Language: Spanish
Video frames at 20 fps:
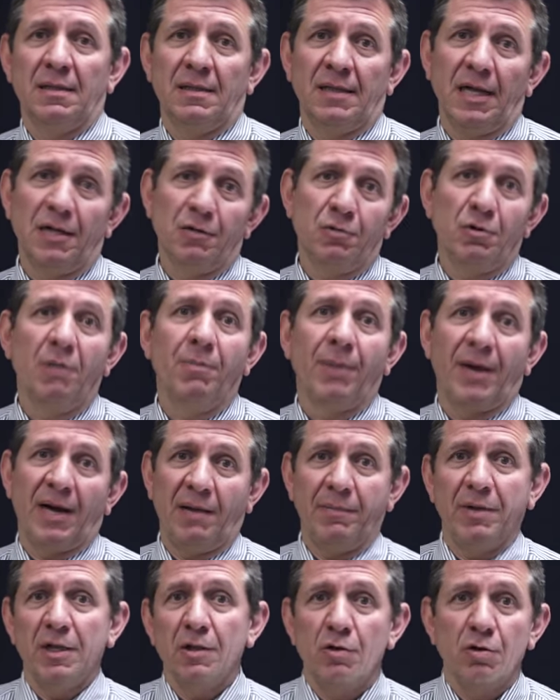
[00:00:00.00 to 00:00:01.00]
tanto el
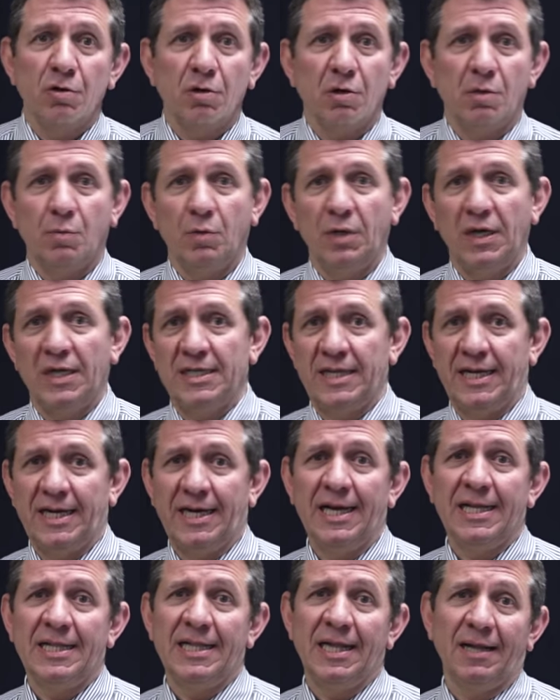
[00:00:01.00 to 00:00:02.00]
Parlamento como la
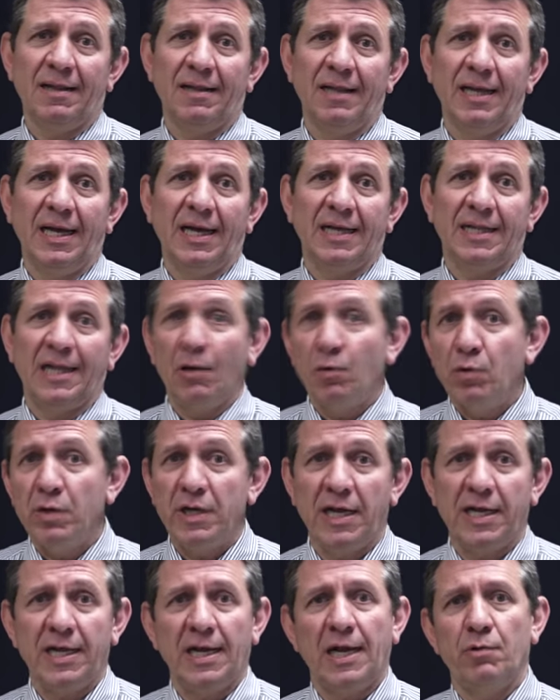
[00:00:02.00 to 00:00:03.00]
Generalitat de
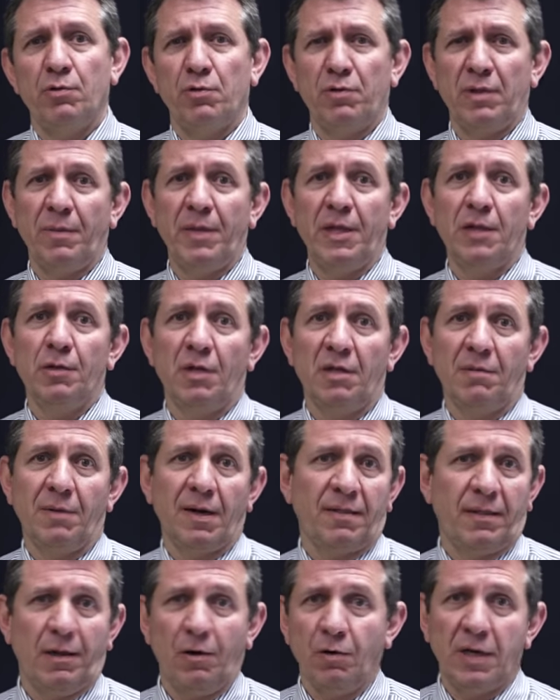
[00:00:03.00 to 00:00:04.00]
Cataluña y el Ayuntamiento de
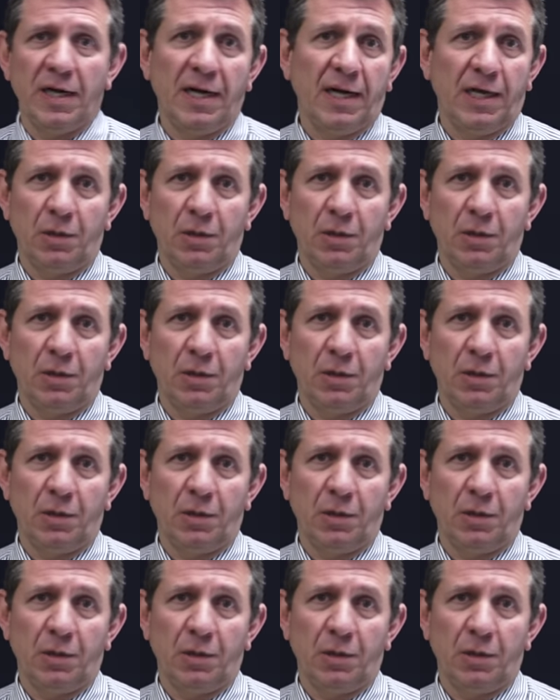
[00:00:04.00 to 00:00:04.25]
Barcelona,